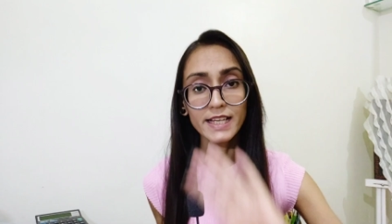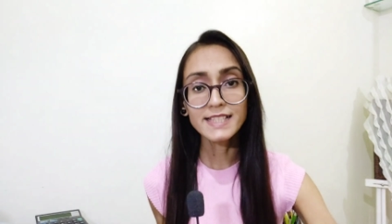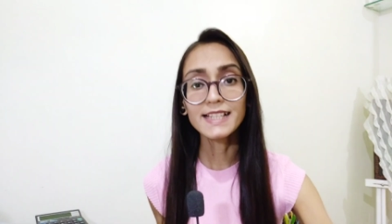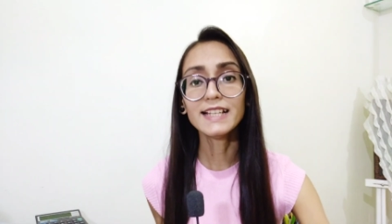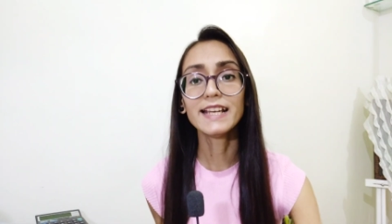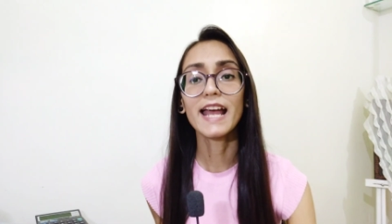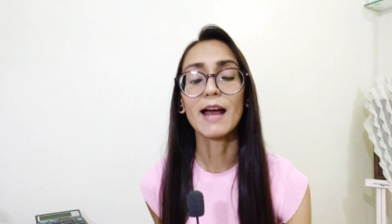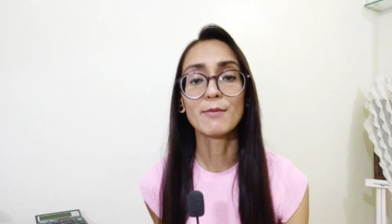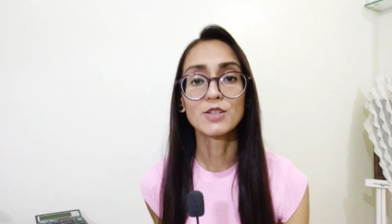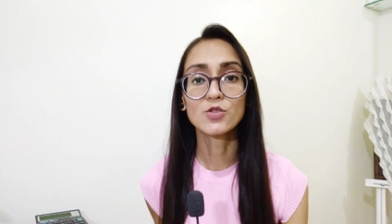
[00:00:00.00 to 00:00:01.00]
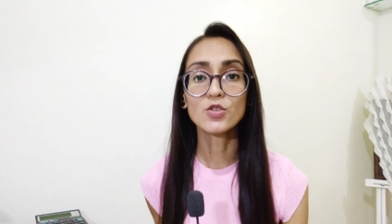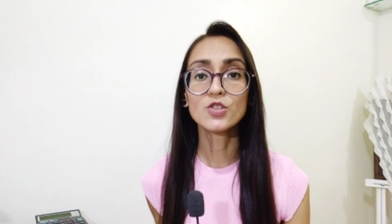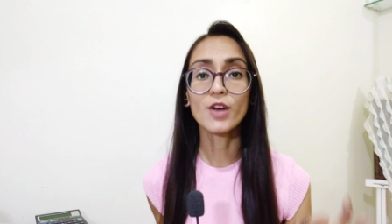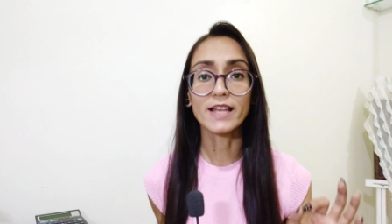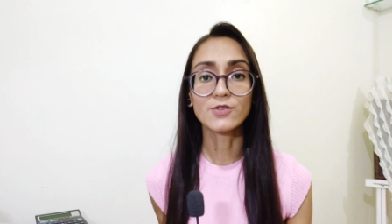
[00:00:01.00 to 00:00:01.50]
इसीलिए अमेजोन
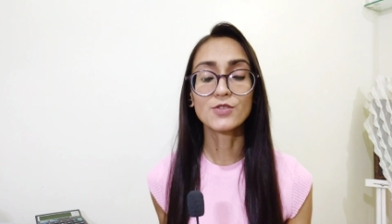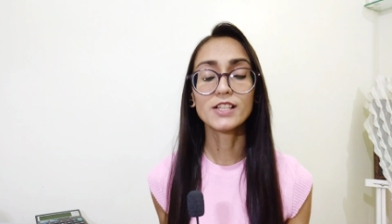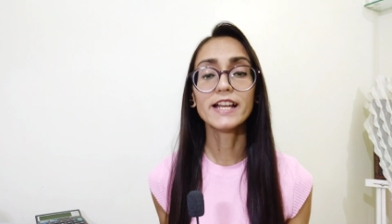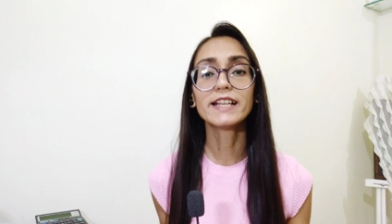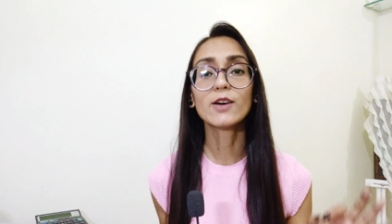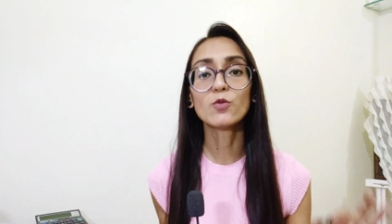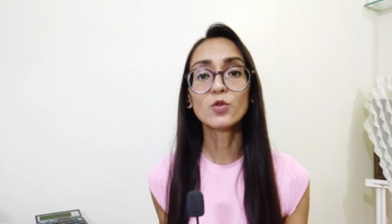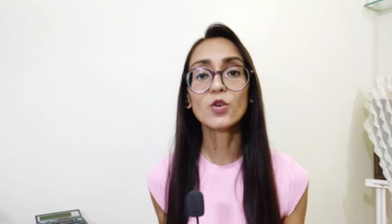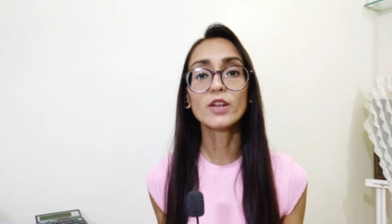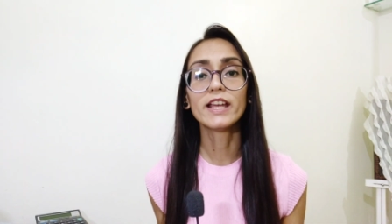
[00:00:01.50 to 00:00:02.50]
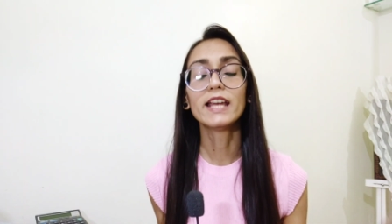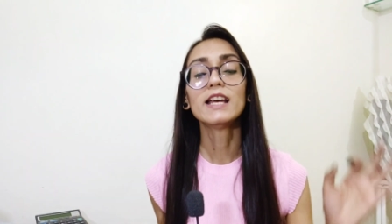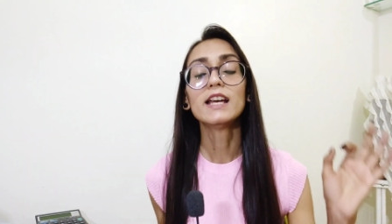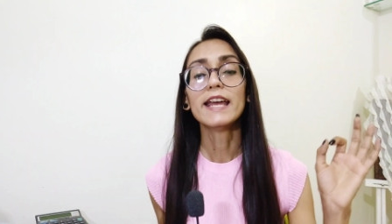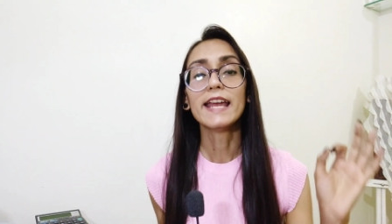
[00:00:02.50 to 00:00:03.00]
जो एसोसिएट है उन्होंने
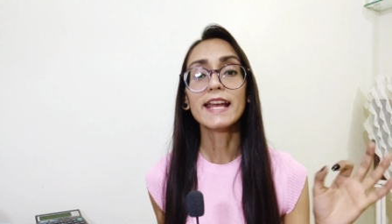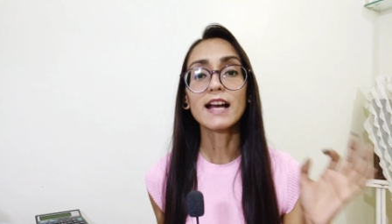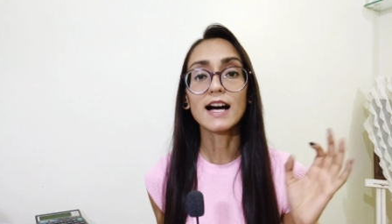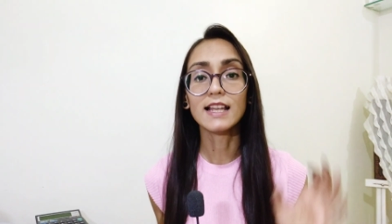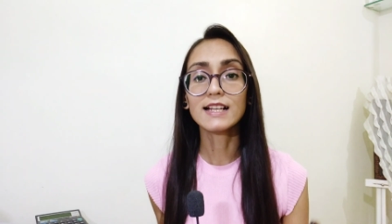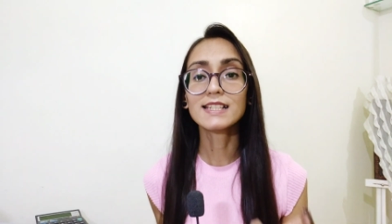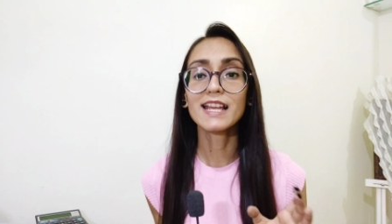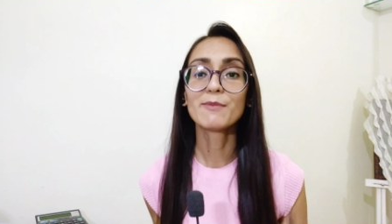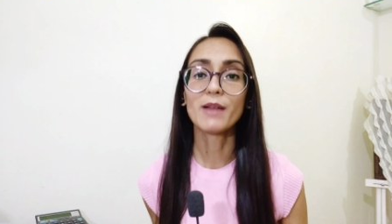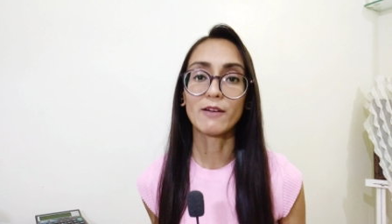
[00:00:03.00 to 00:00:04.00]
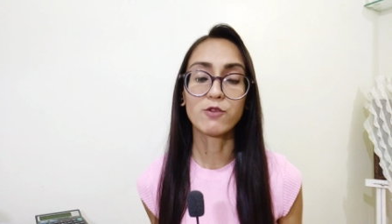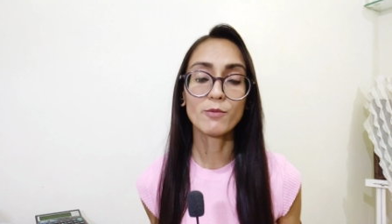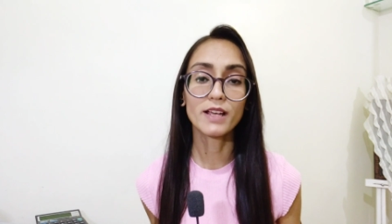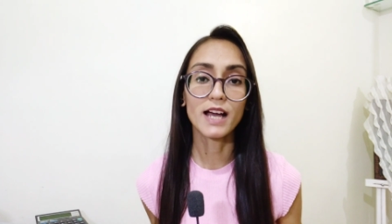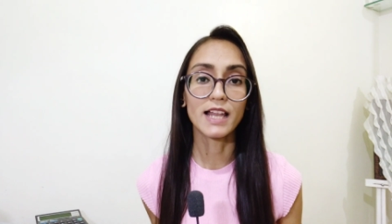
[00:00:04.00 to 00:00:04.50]
एक अलग से एक
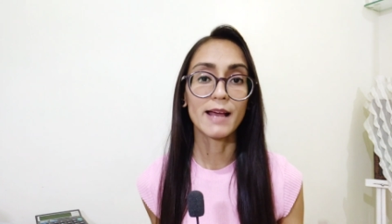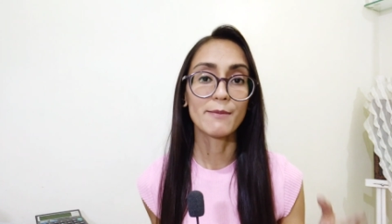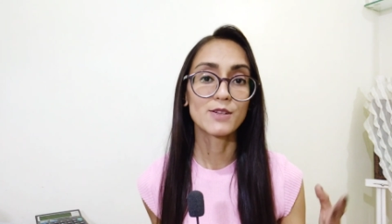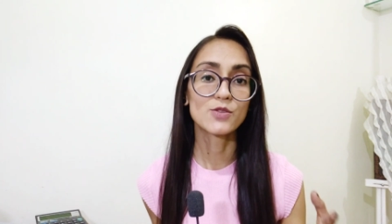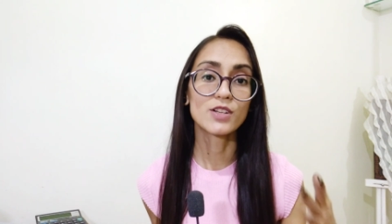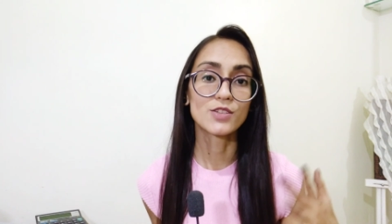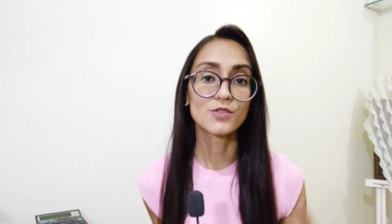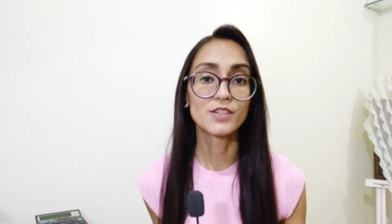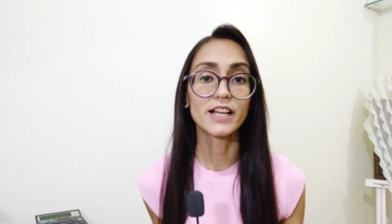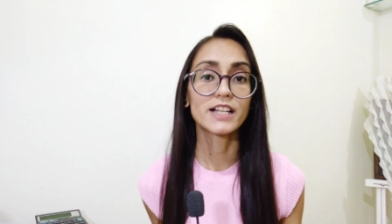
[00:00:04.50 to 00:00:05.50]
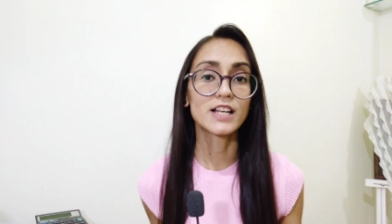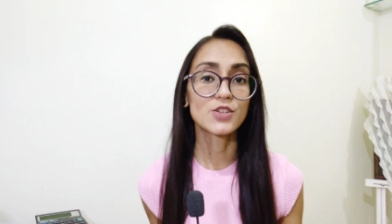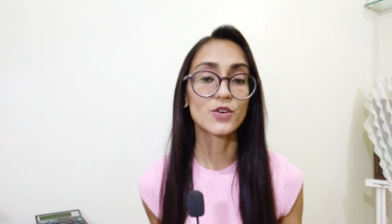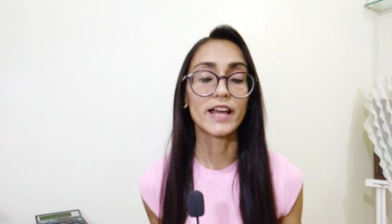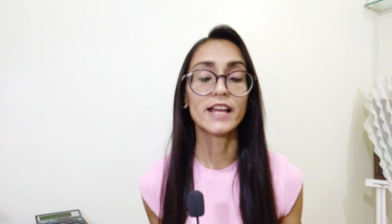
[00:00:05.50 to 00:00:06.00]
प्लेटफॉर्म निकाला है अमेजोन एसोसिएट का
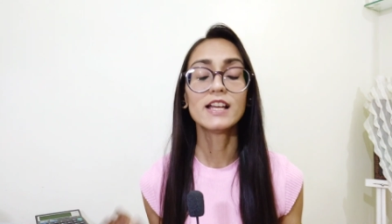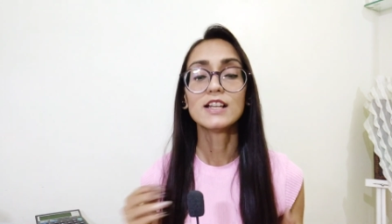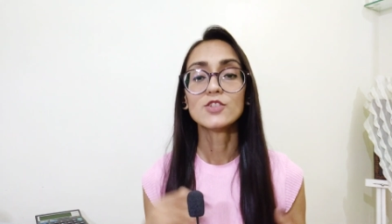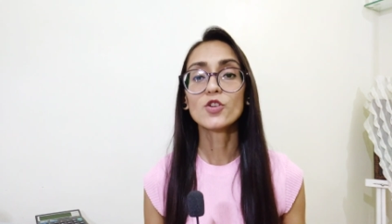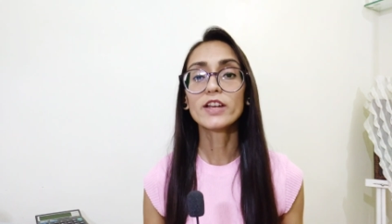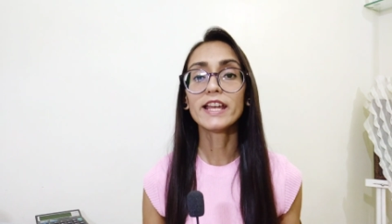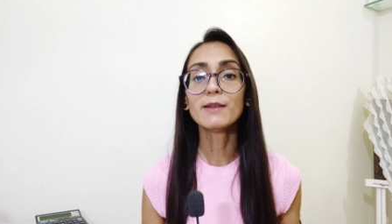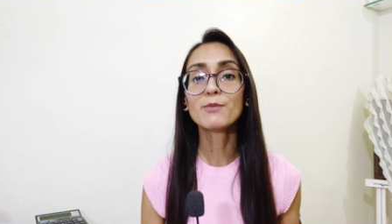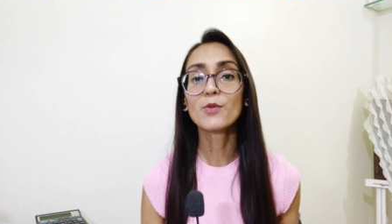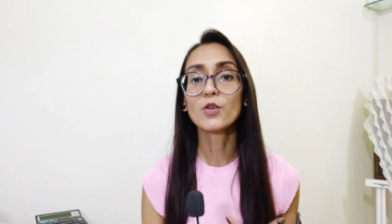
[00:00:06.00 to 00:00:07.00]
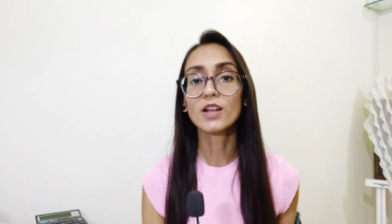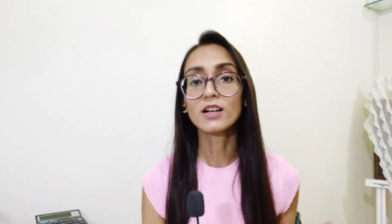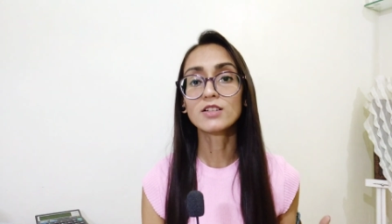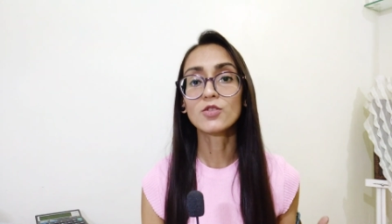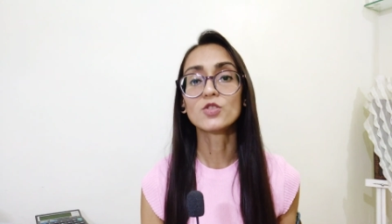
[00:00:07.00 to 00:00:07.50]
जो है जो कि इन
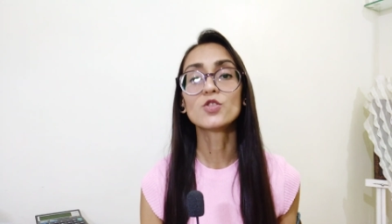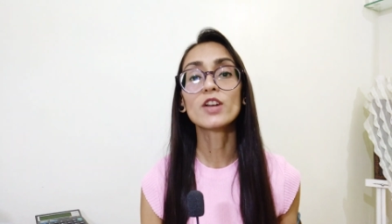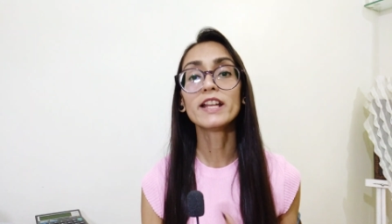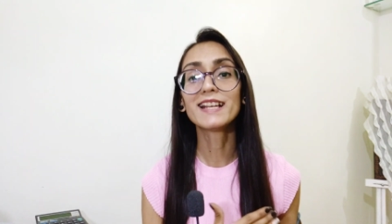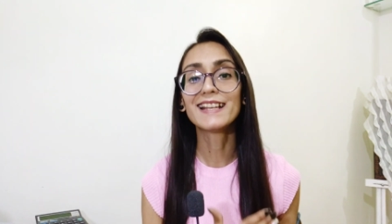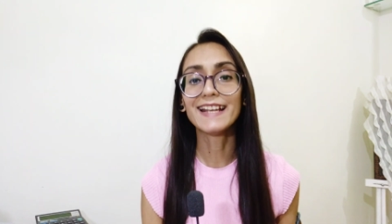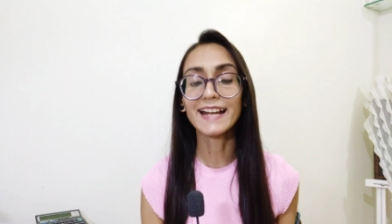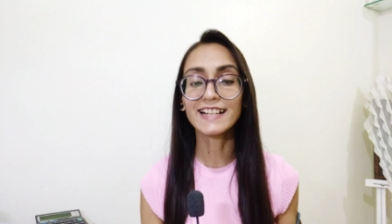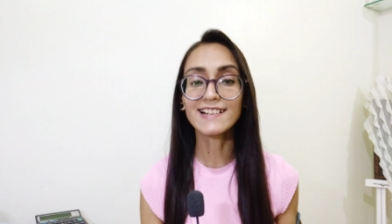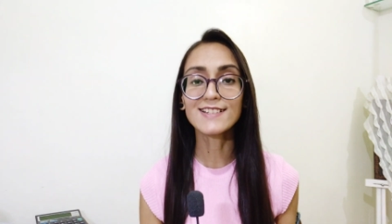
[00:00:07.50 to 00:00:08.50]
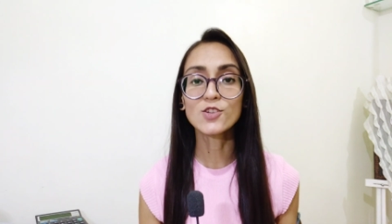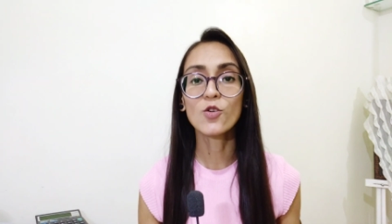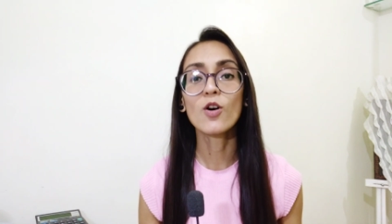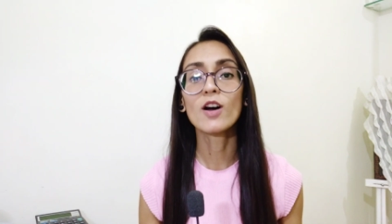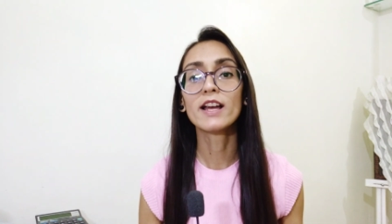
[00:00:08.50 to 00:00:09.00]
प्रोडक्ट को जो इन क्रिएटर्स को